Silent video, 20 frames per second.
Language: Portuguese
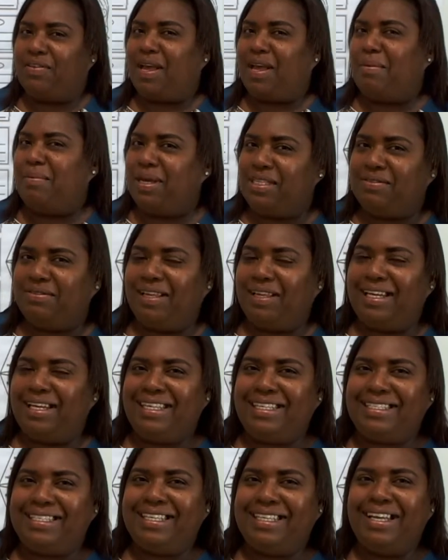ficar mais
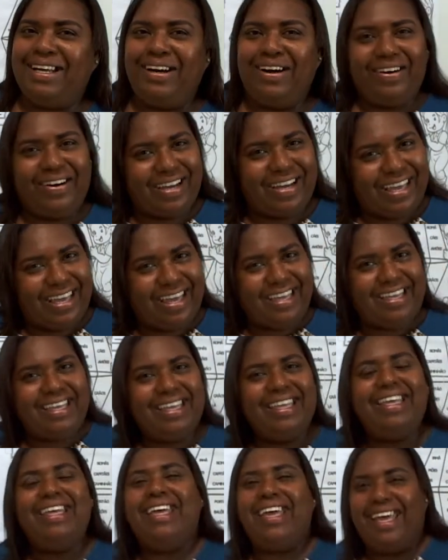feliz,
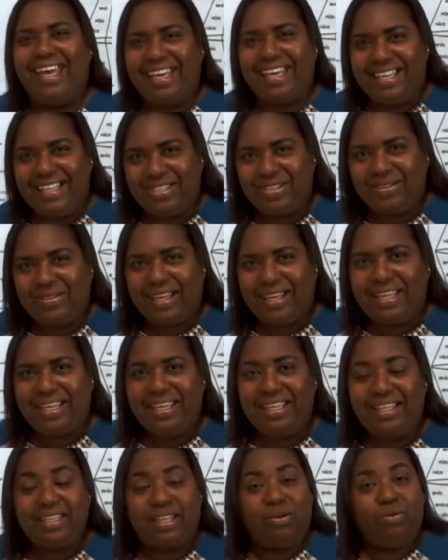ok? É isso
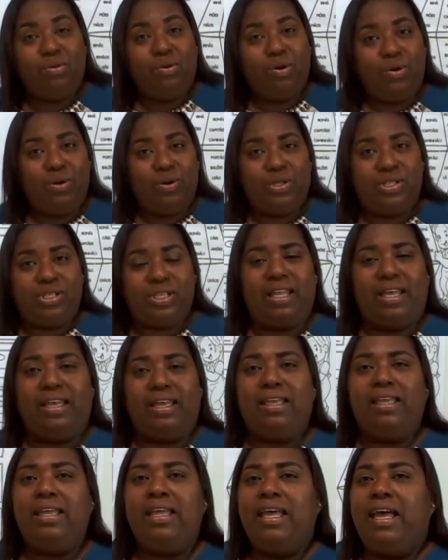aí. Então hoje,
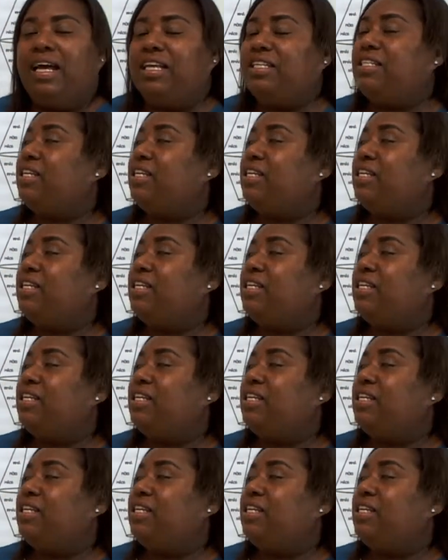né, a